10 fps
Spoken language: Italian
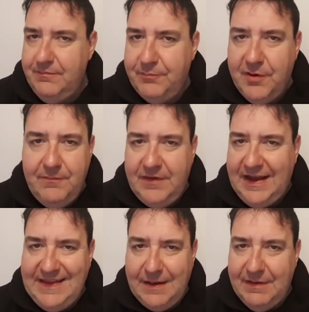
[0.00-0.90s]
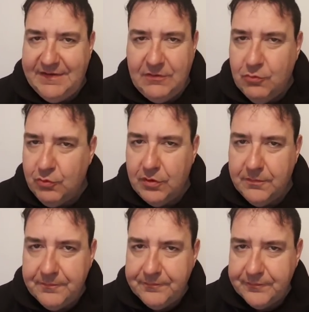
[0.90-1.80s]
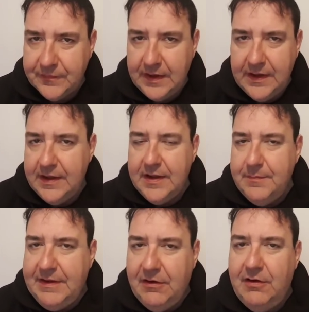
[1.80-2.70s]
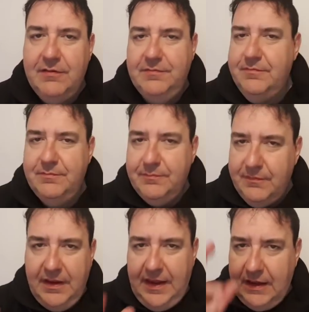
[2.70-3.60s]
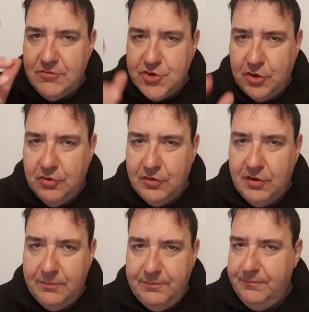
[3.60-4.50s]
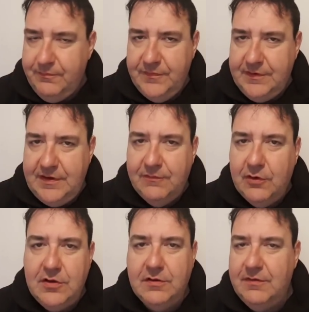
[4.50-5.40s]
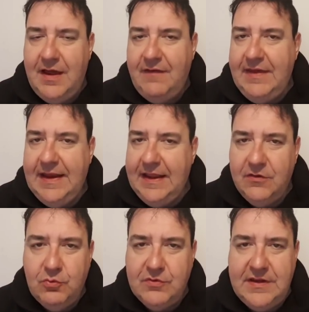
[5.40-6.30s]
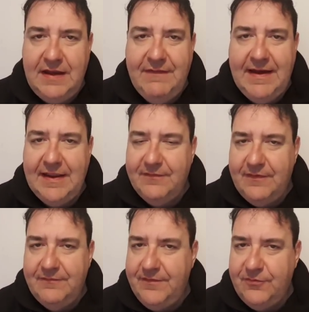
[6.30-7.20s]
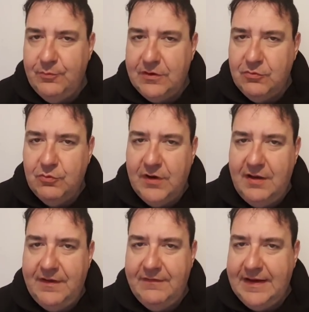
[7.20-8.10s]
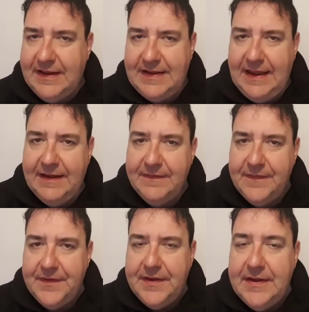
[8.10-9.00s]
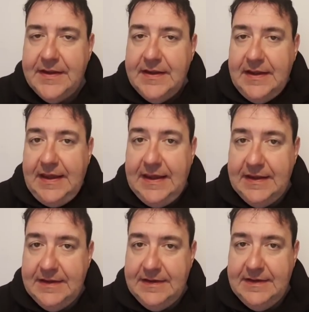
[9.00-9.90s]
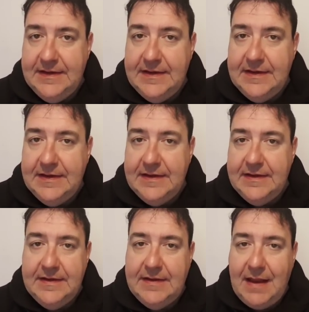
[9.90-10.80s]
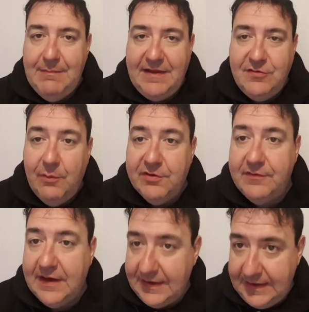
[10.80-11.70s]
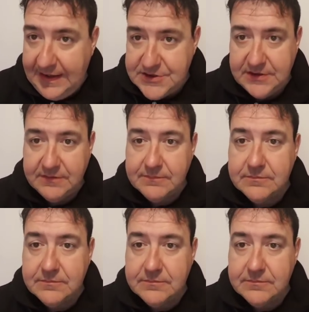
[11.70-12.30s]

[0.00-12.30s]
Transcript: poi in realtà ne basta uno. Però è un gioco, no? Io voglio avere tutte le varie sfumature, le varie varietà e eh, al massimo posso averne 10.